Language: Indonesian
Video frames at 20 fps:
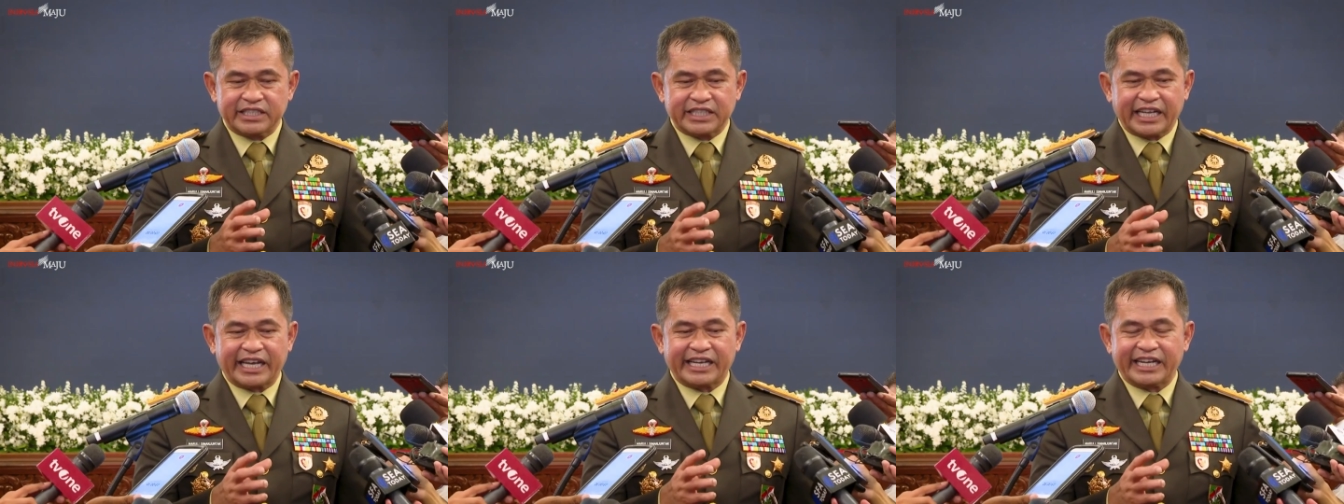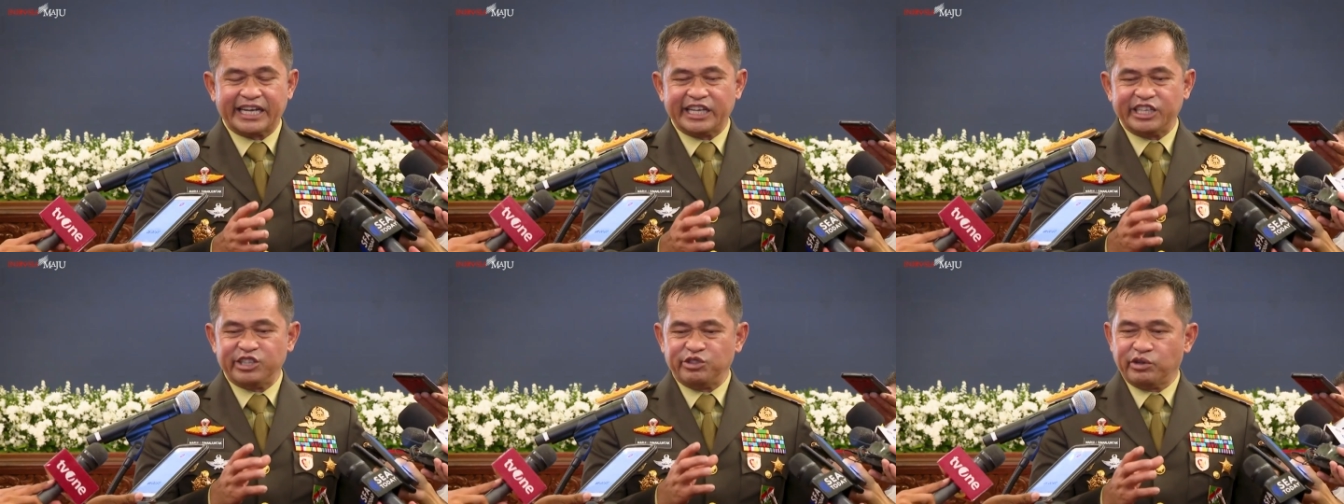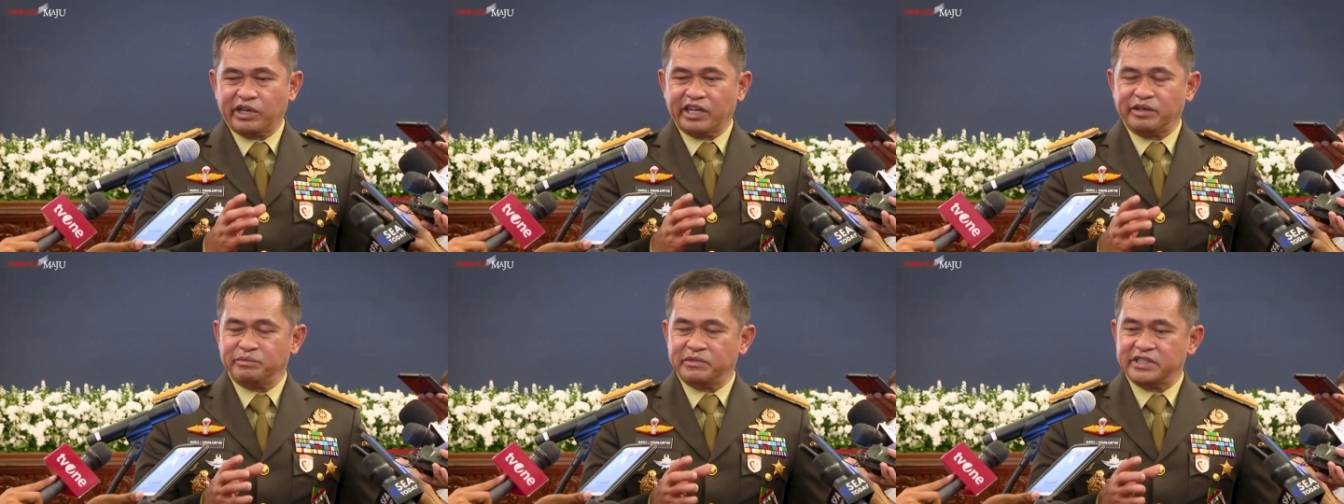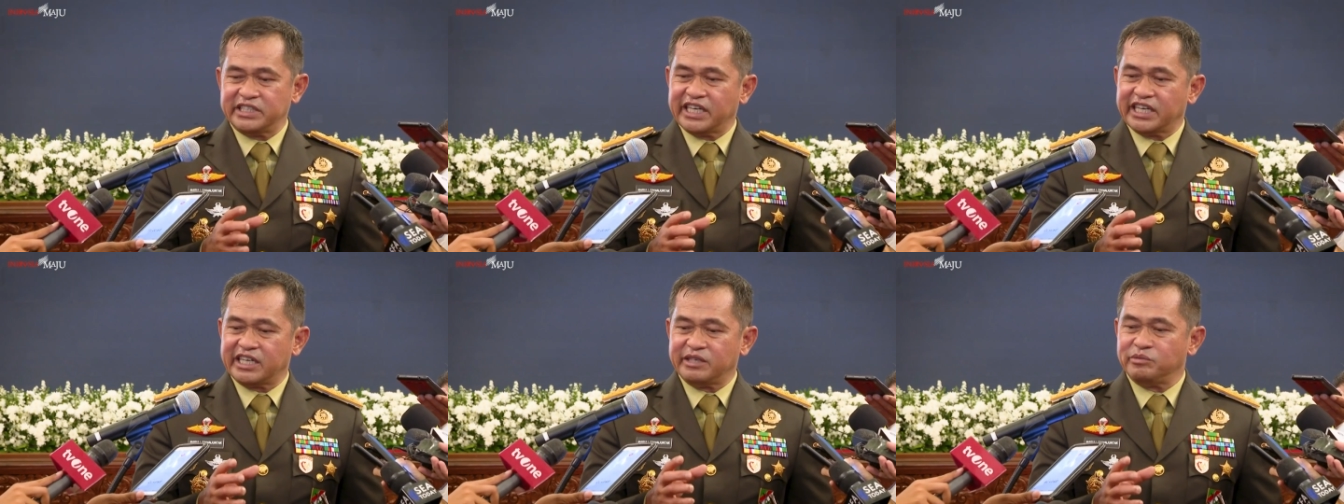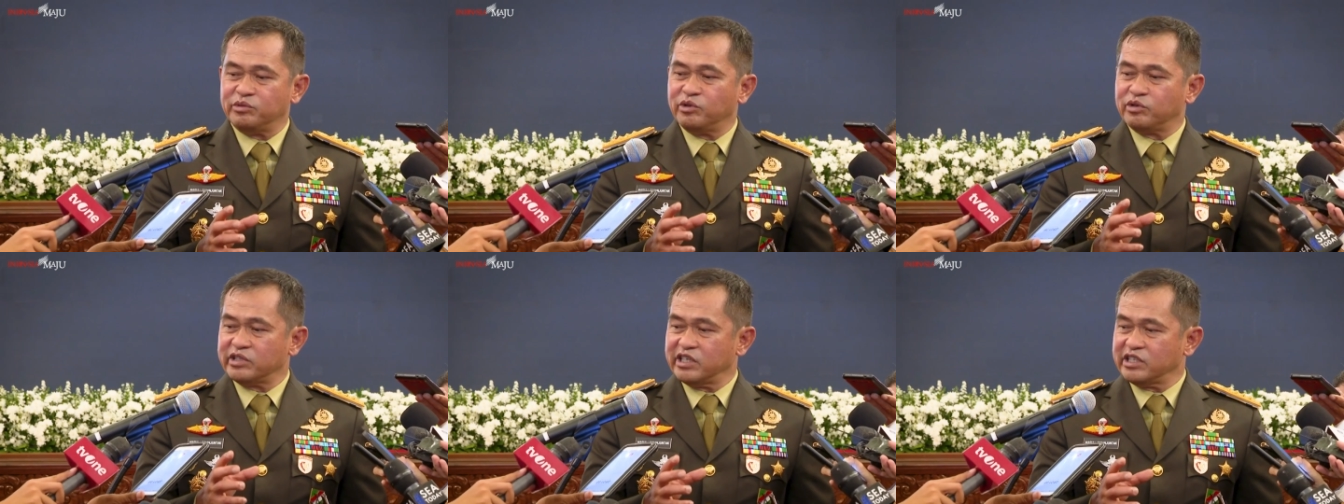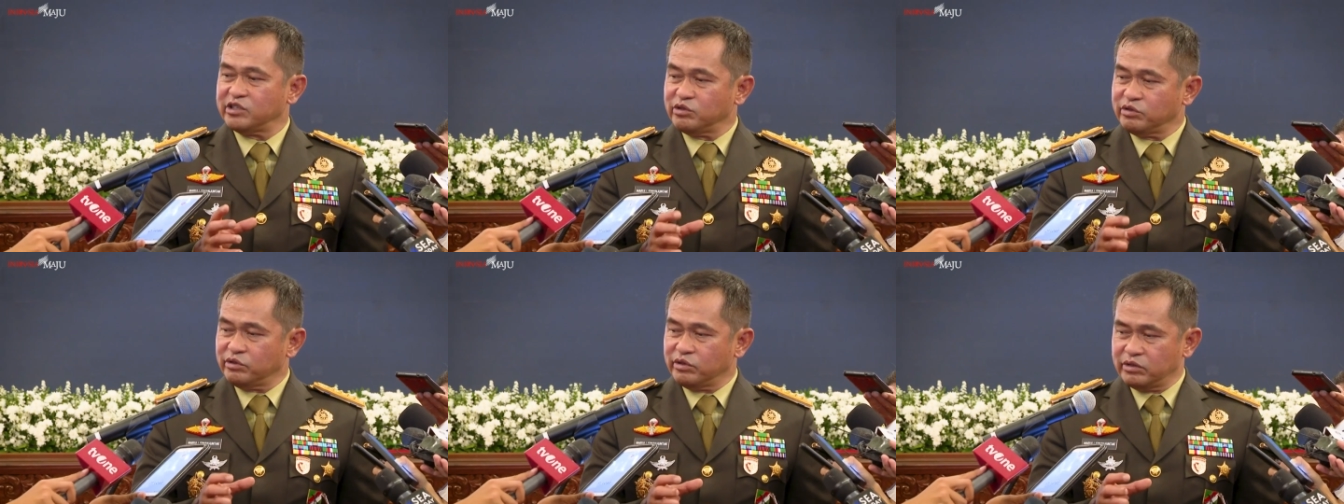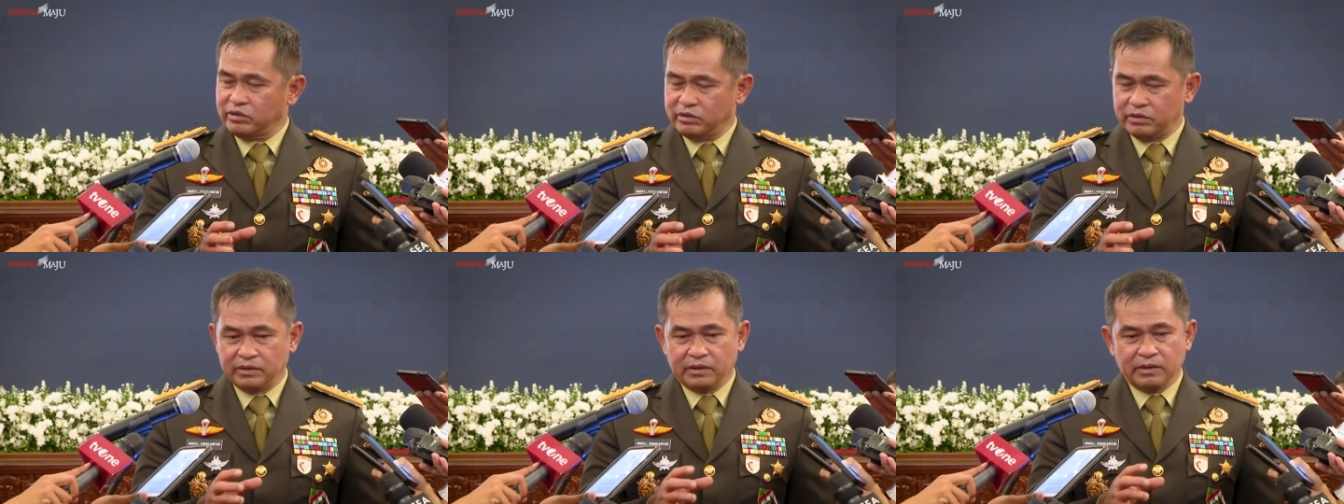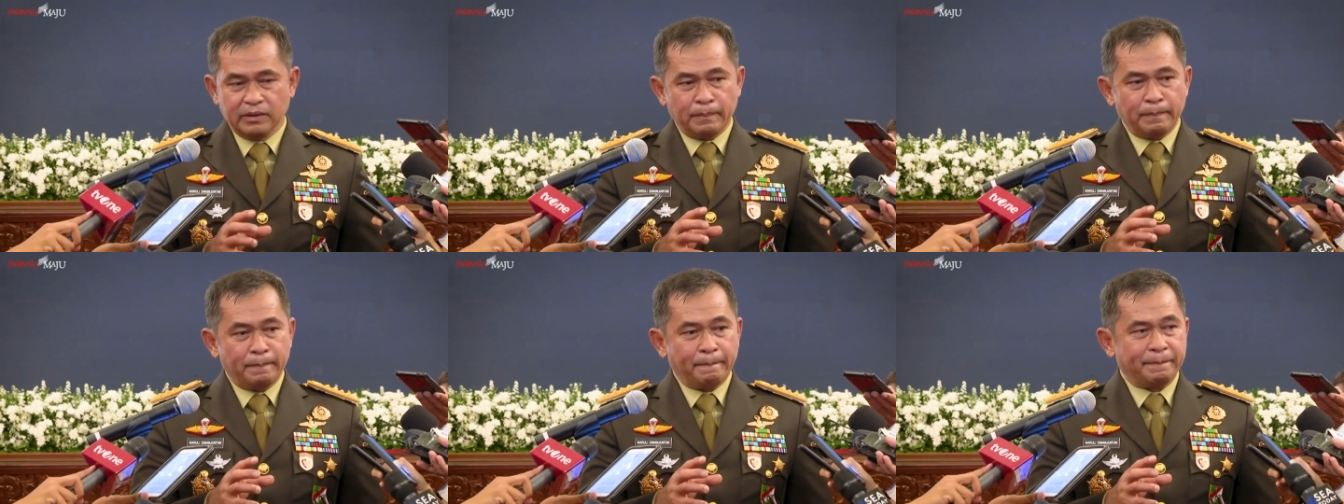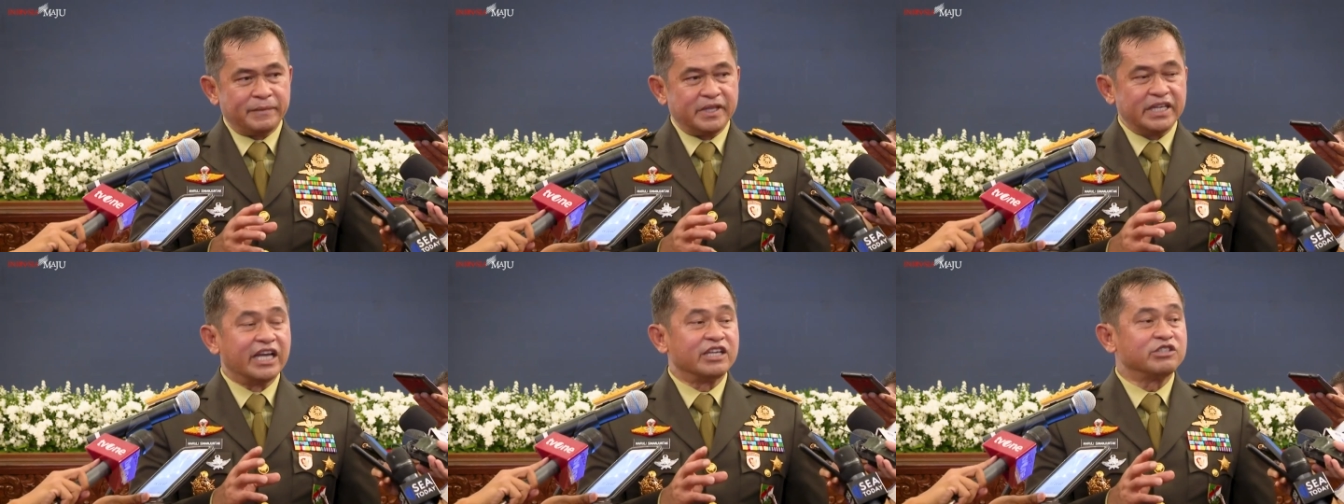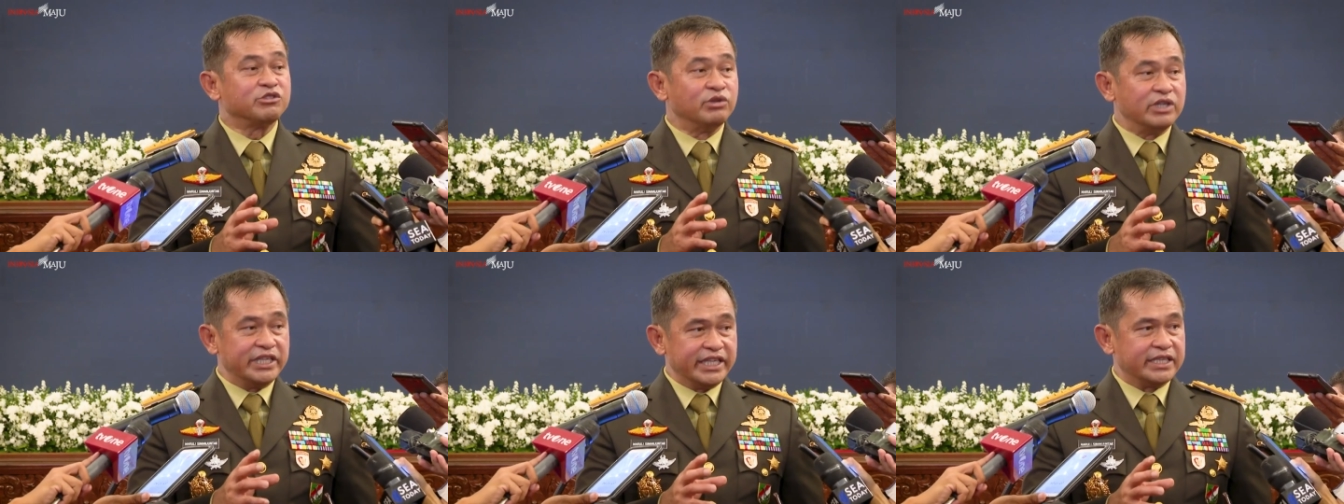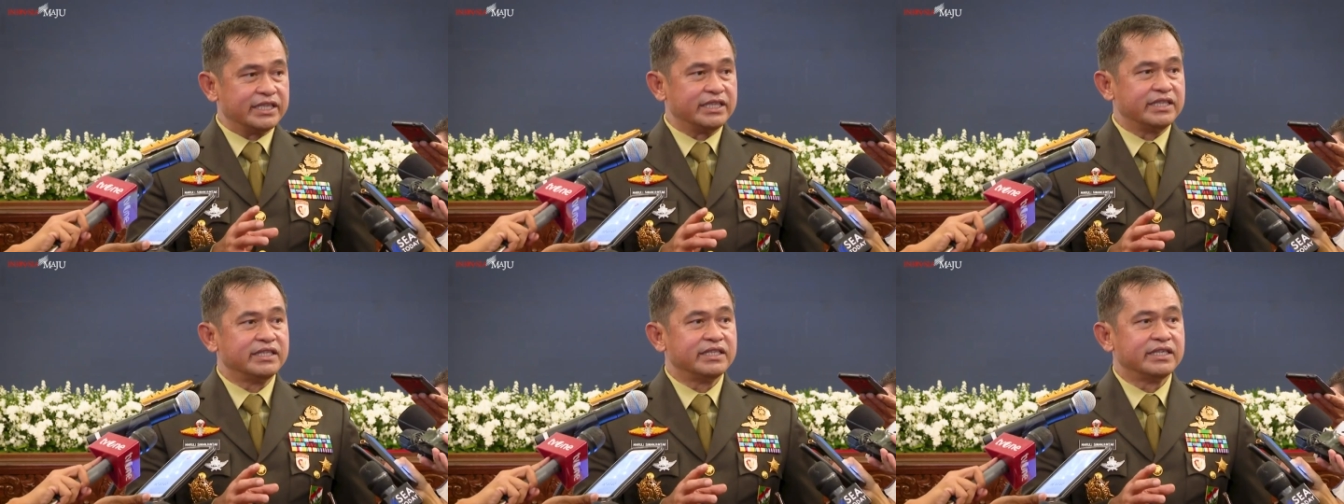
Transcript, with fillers: sekarang itu kan mencari bukti itu tidak sulit